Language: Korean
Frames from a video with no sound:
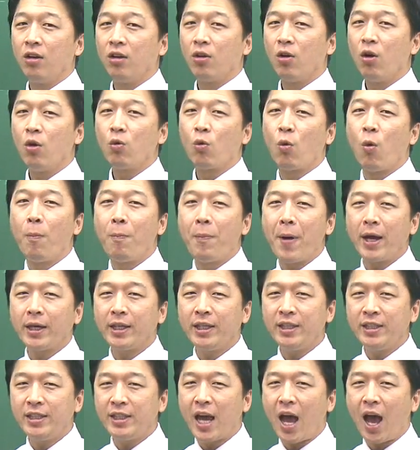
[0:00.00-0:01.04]
어,
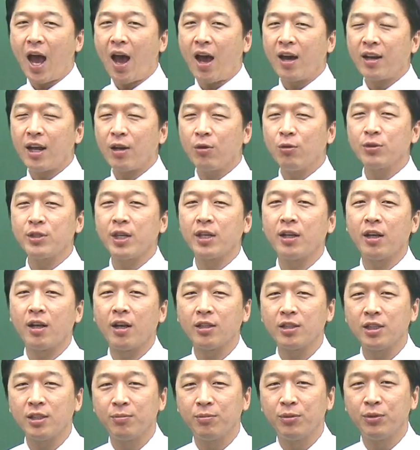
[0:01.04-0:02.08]
곱하기 2야 라고
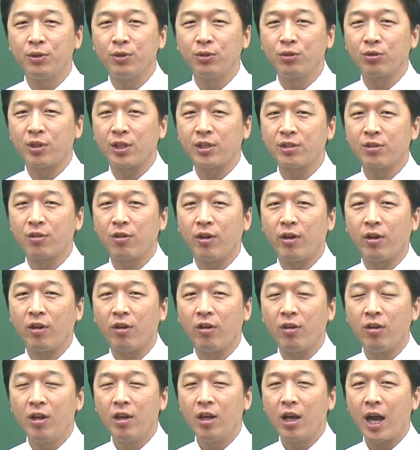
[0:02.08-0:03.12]
생각하시는 분들도 계실
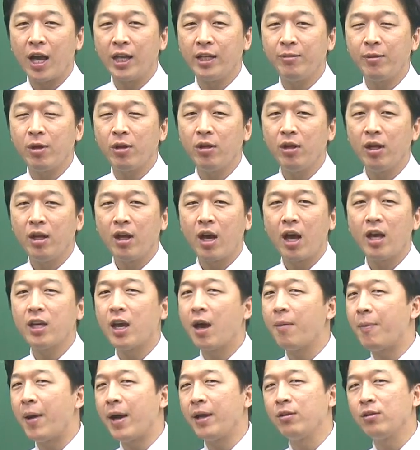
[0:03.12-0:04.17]
거예요. 아니면 아,
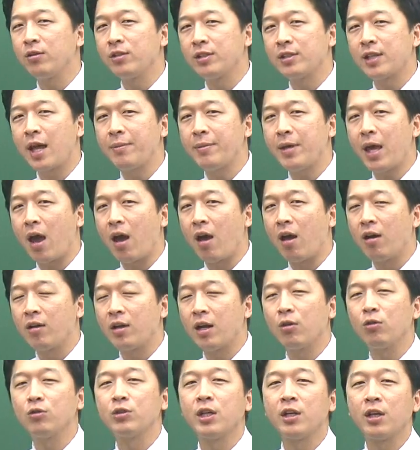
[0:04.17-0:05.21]
야 마이너스 3이야
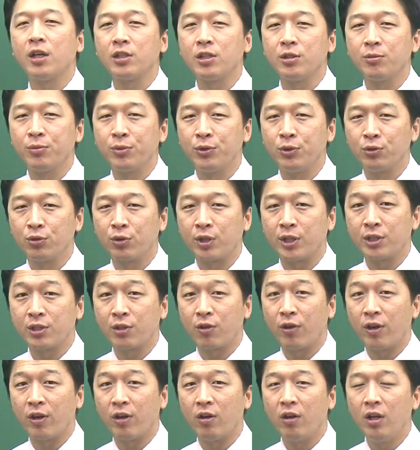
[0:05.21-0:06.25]
라고 생각하시는 분들도 계실
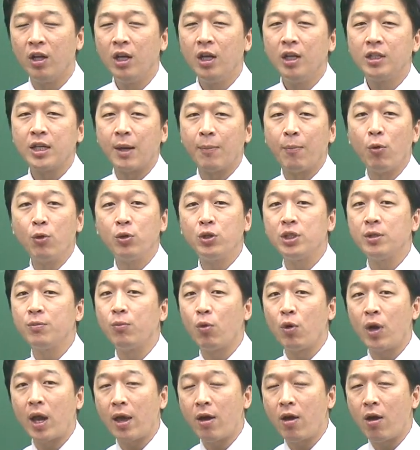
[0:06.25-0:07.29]
거예요. 자 뭔지
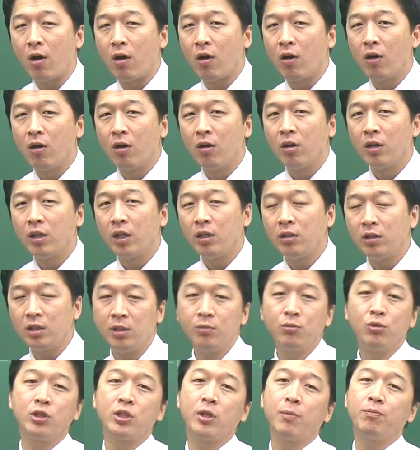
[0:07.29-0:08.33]
몰라요. 이,
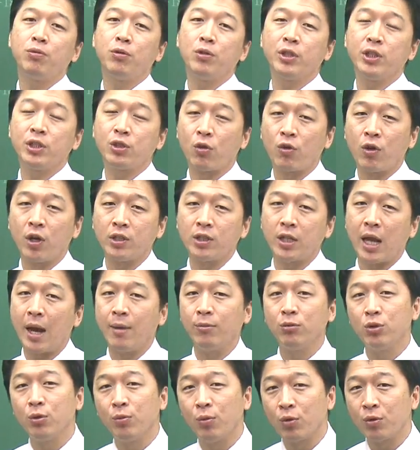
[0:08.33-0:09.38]
이 문제 풀기 전까지는
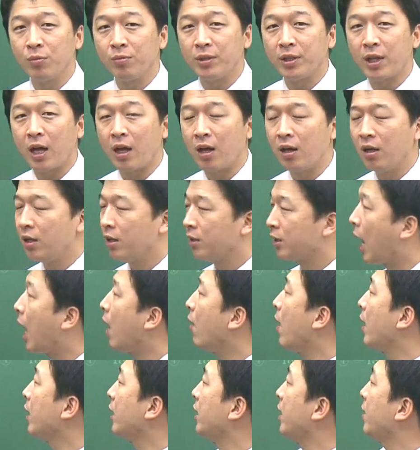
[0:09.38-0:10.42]
아무도 모릅니다. 다
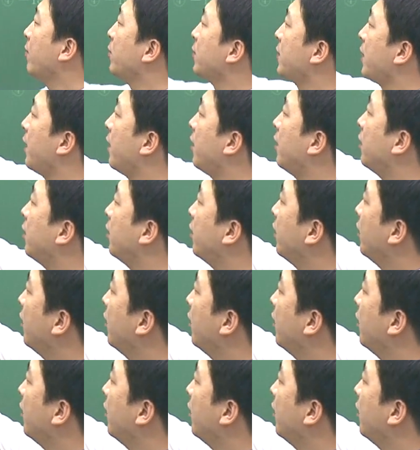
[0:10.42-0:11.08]
확인해 보세요.